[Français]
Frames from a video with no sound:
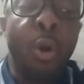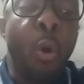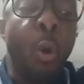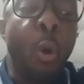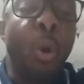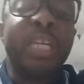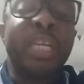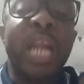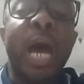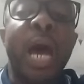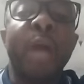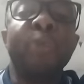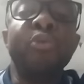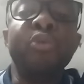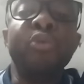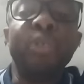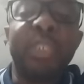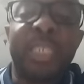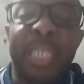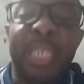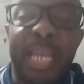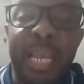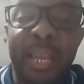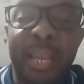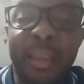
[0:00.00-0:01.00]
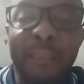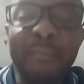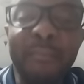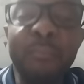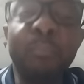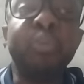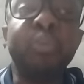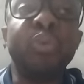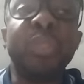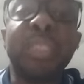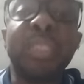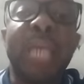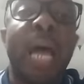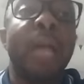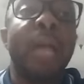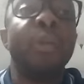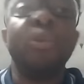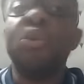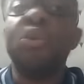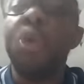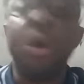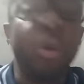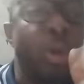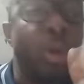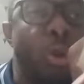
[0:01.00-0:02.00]
on a lutté pour ça.
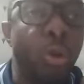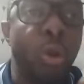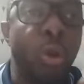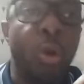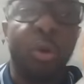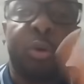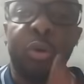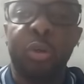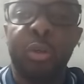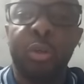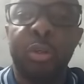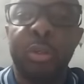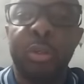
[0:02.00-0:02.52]
Non, non, non.